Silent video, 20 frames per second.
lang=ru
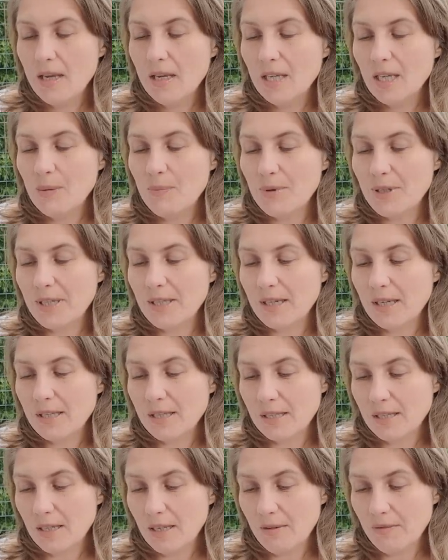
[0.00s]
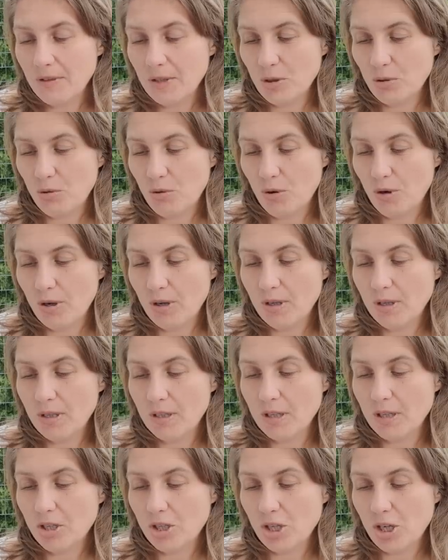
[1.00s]
И пригласив его,
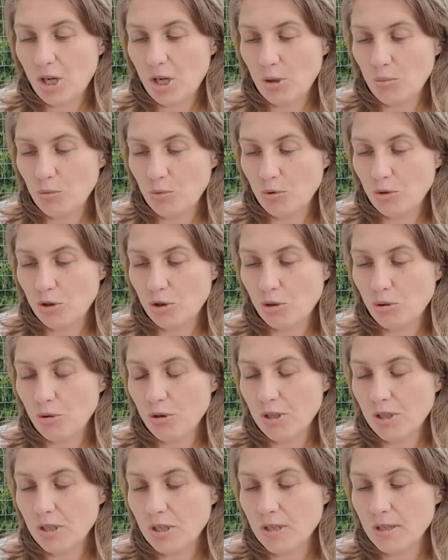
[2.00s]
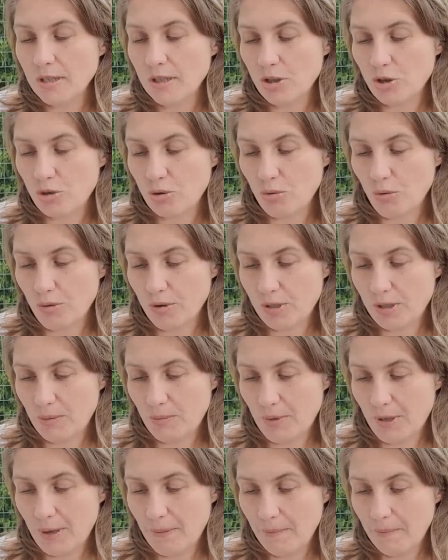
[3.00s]
рече ему, что се слышу о
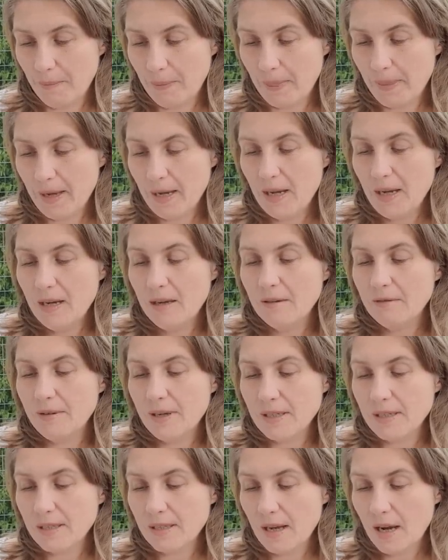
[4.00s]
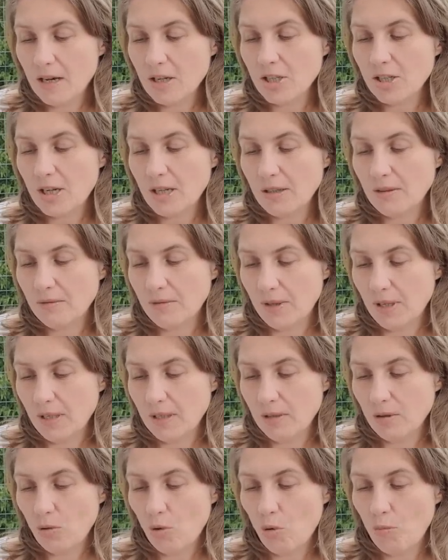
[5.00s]
тебе, воздашь ответ
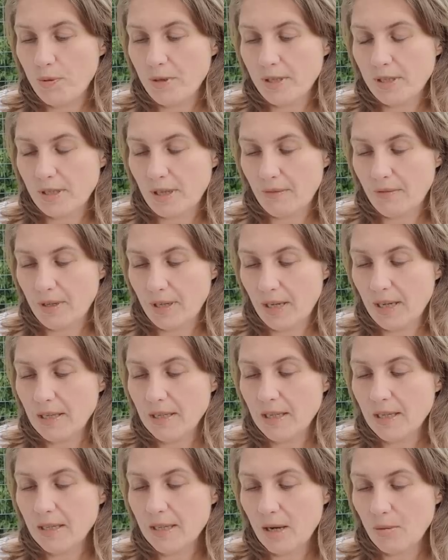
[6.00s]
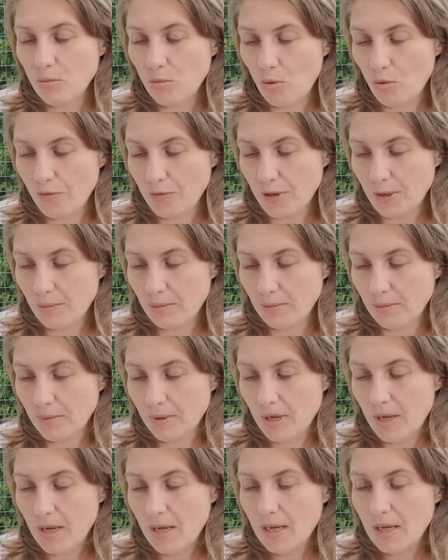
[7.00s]
о представлении домовнем,
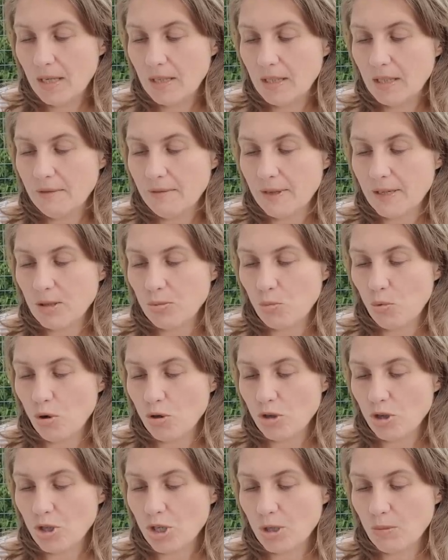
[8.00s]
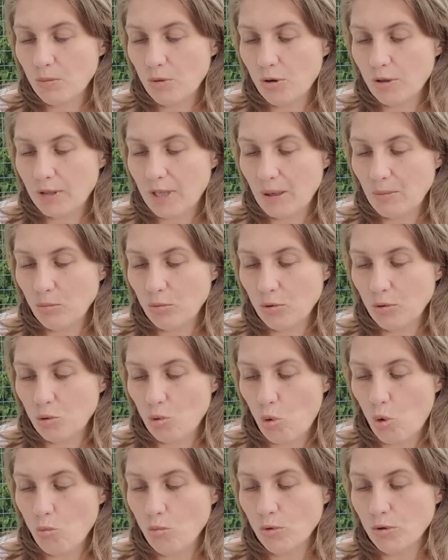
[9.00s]
Не возможешь и Бог тому
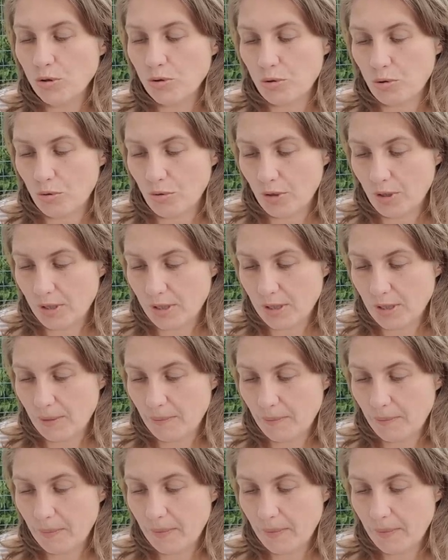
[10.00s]
дому строите.